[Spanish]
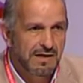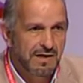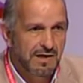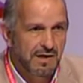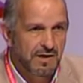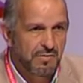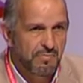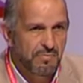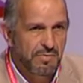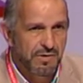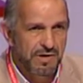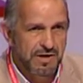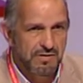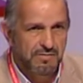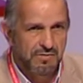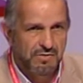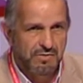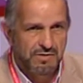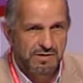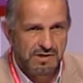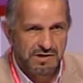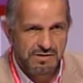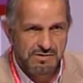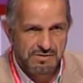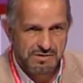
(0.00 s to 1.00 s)

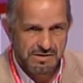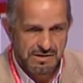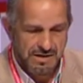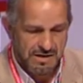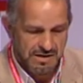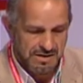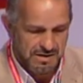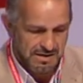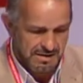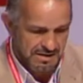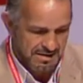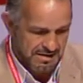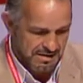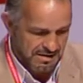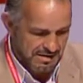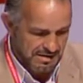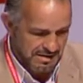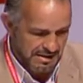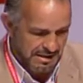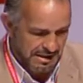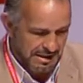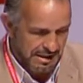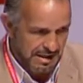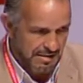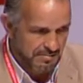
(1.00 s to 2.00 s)
Esperemos que ello sea
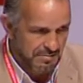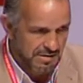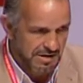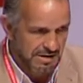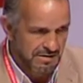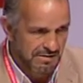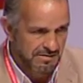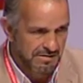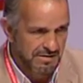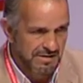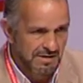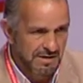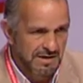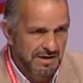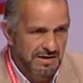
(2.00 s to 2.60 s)
rápido